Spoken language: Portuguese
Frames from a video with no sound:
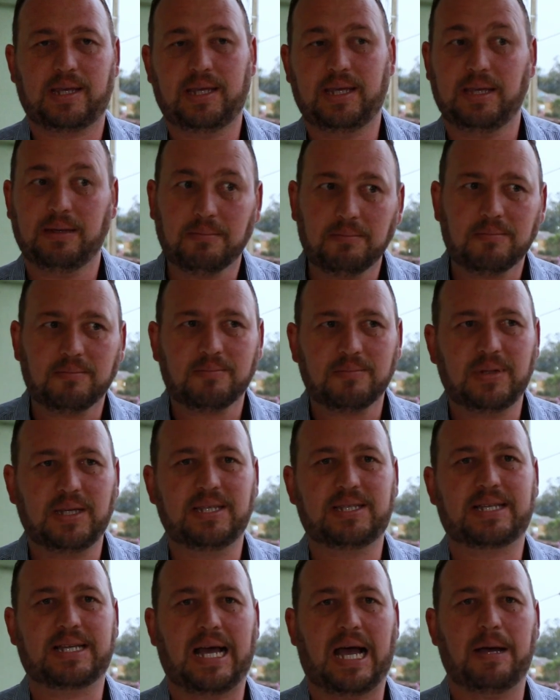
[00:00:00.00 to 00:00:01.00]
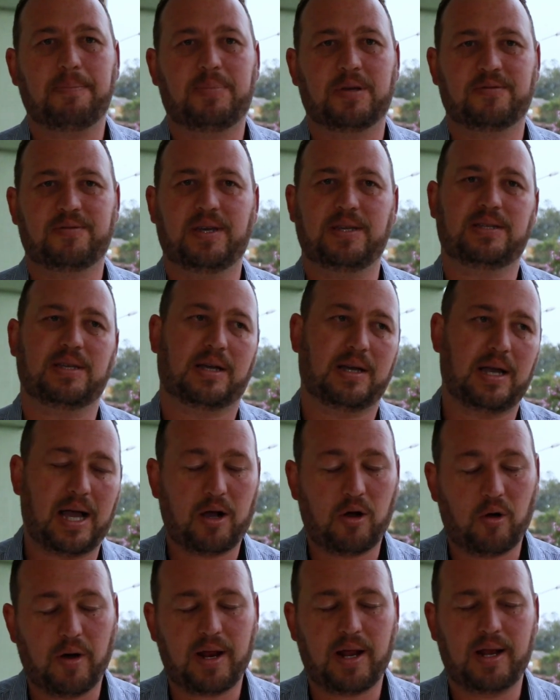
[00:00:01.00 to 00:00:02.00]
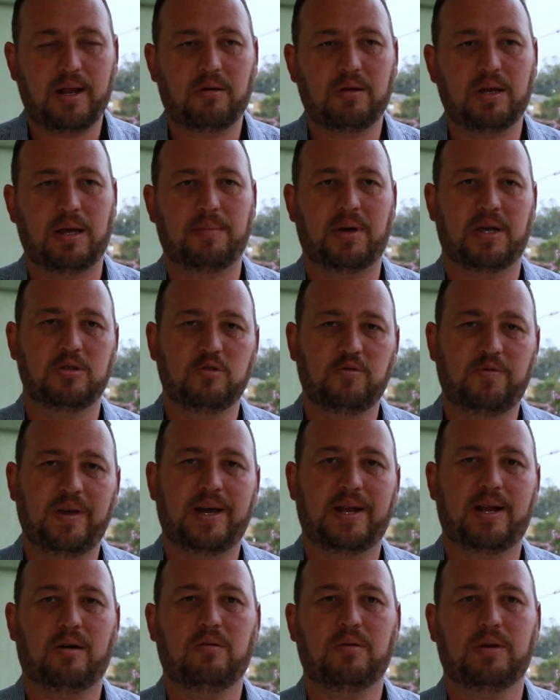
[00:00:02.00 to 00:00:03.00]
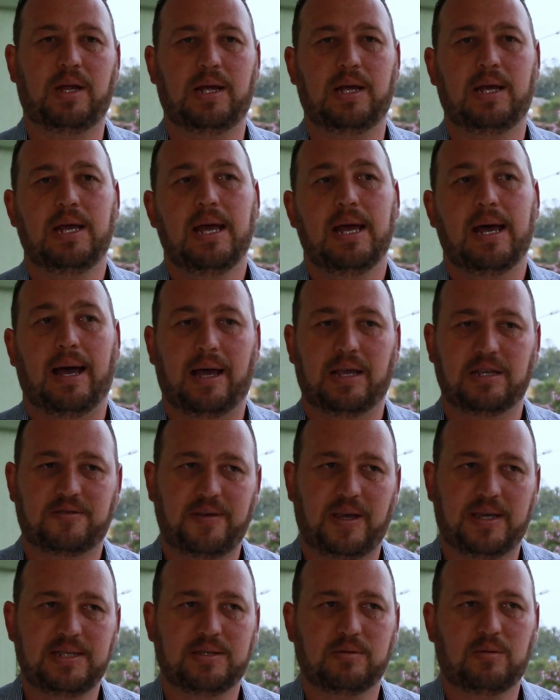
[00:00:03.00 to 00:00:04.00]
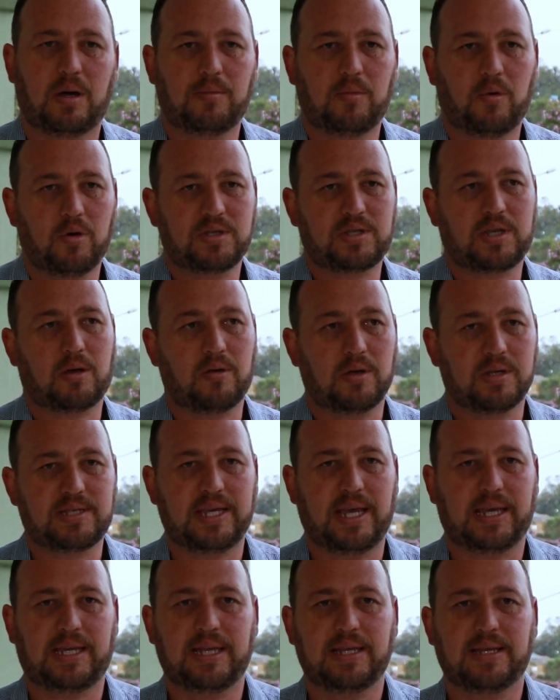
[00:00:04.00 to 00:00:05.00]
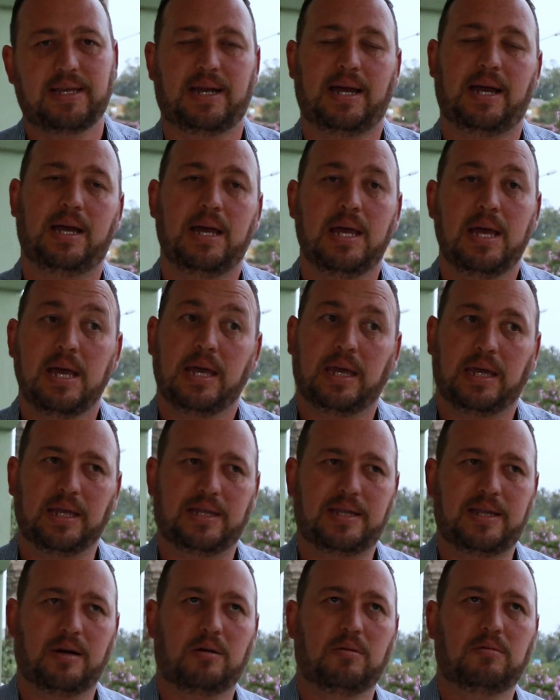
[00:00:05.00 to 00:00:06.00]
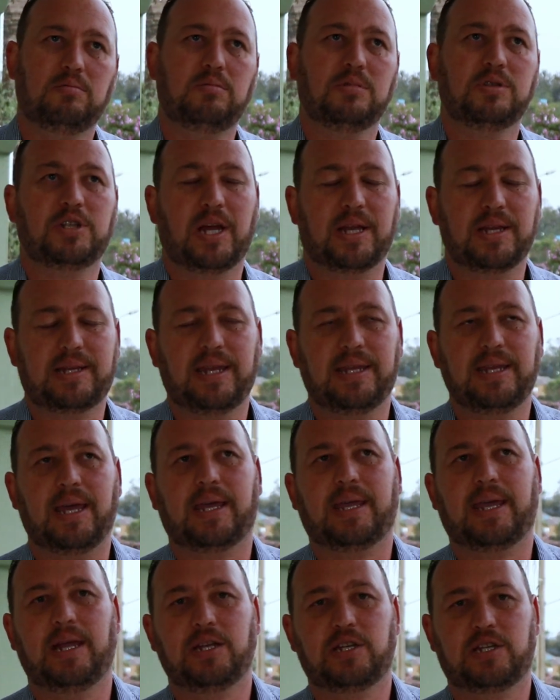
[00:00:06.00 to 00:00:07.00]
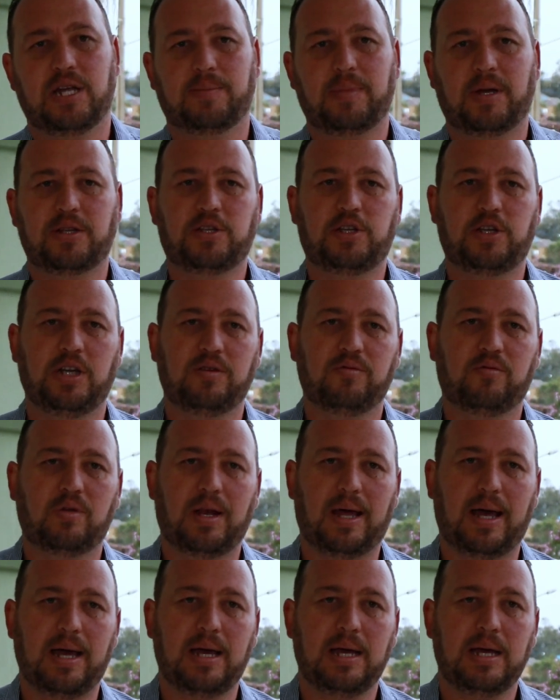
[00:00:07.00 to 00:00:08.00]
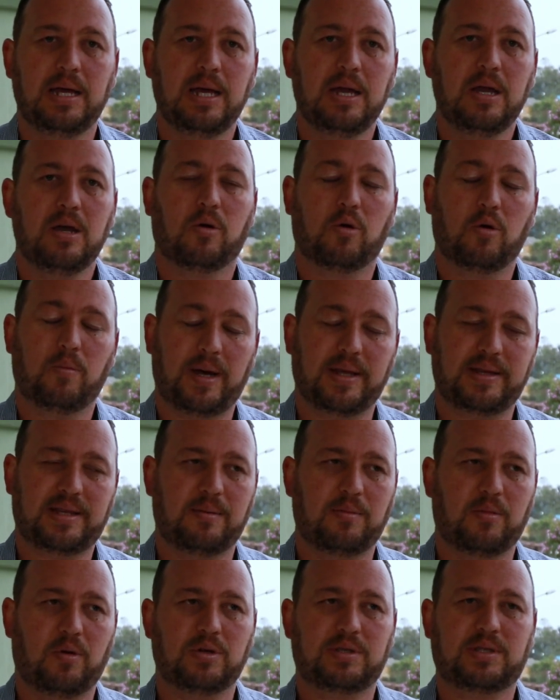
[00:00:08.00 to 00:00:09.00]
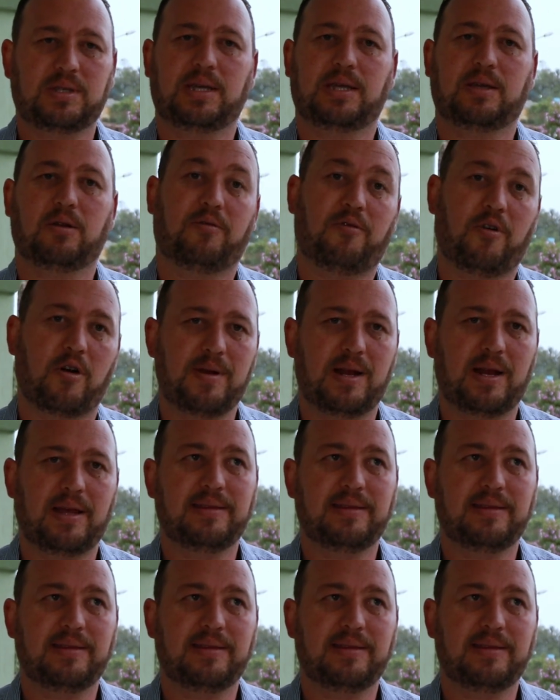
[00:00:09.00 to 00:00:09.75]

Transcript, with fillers: que escapa, às vezes. Agora não, né? Mas no verão, né? Às vezes uma mosca consegue entrar, então já tem aquele chamativo lá, o mata-mosca, conforme ela